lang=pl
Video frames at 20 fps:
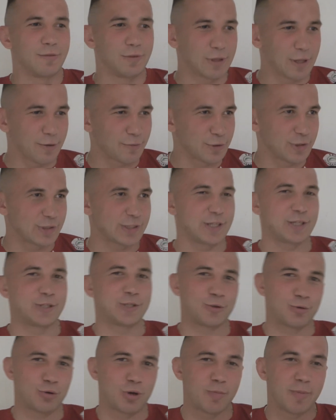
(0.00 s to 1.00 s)
Witam wszystkich,
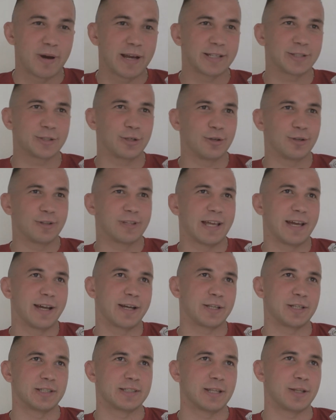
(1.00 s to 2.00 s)
dziękuję bardzo.
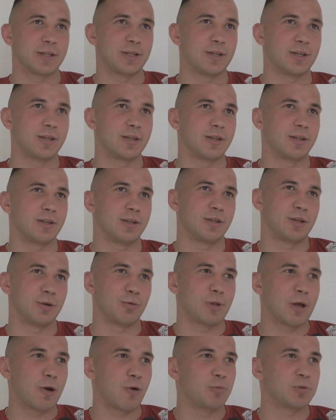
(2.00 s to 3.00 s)
Tak, niestety nie
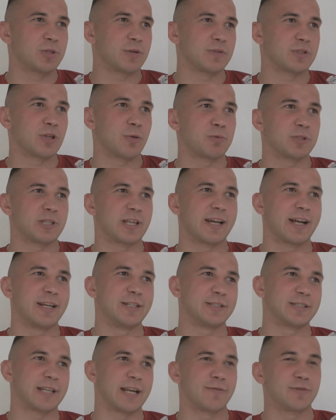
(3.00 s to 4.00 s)
udało mi się wystąpić na
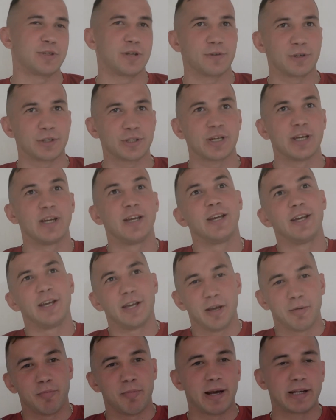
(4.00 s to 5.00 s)
Gali Strife 9.
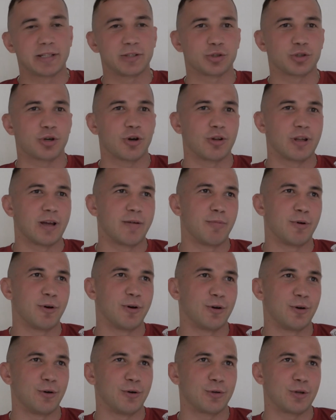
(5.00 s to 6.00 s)
Bardzo szkoda,
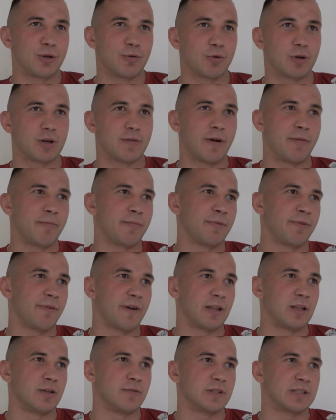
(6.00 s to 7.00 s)
bo nie ukrywam,
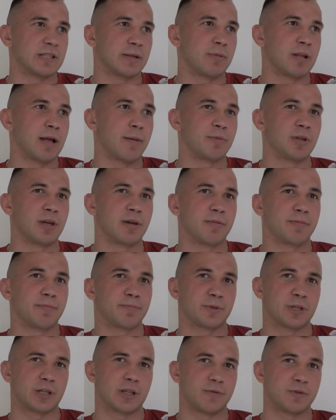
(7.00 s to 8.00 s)
fajny występ dla mnie.
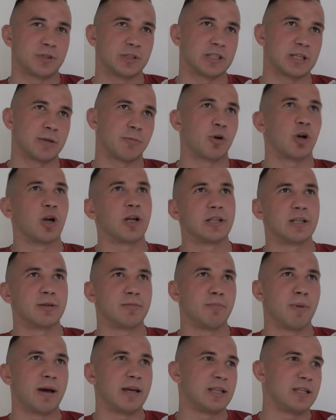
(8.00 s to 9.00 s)
Przede wszystkim kolejny
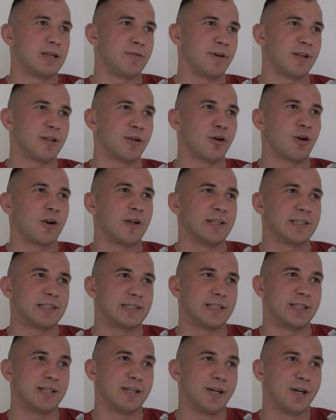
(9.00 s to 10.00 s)
main event do
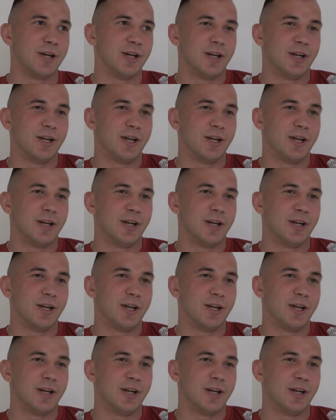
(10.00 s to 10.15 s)
kolekcji.